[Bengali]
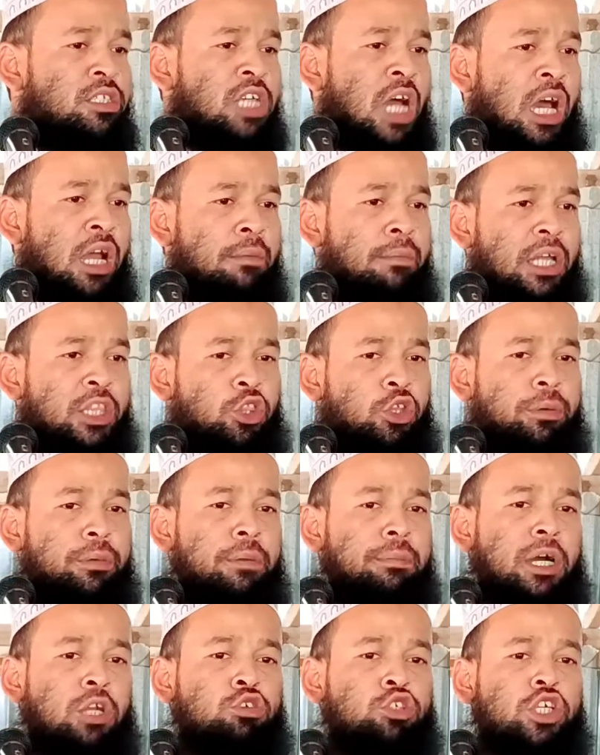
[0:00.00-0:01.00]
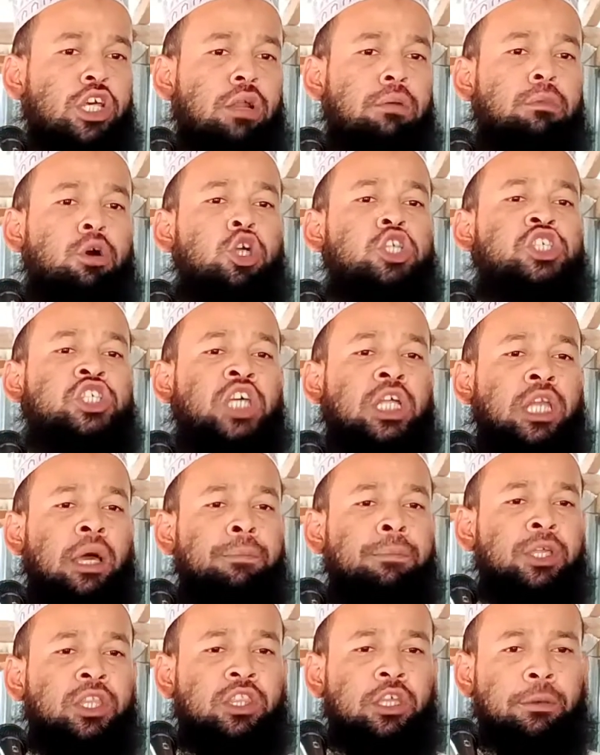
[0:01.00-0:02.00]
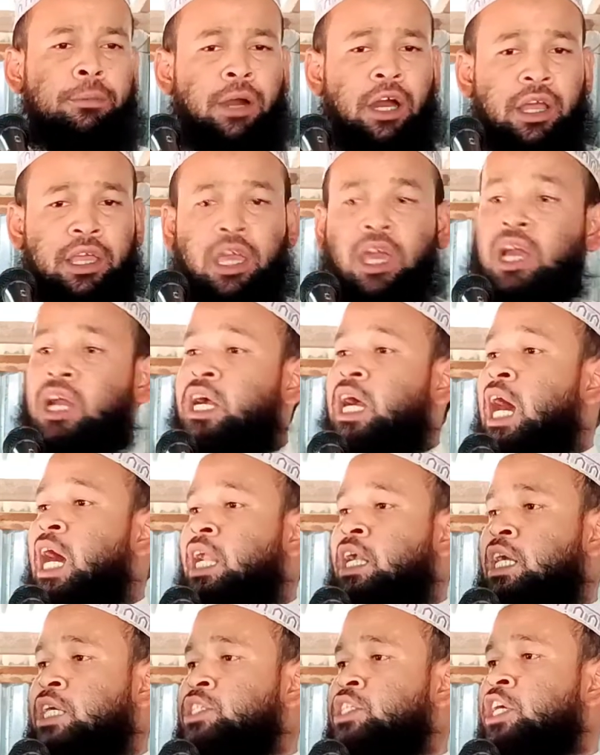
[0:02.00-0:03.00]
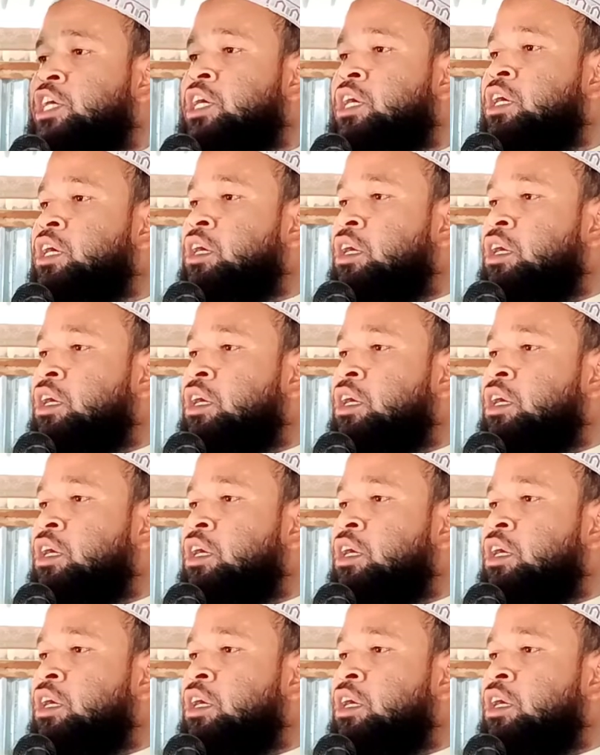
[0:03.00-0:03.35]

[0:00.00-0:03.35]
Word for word: যার মাধ্যমে মানুষের মর্যাদা বৃদ্ধি পায় কার কাছে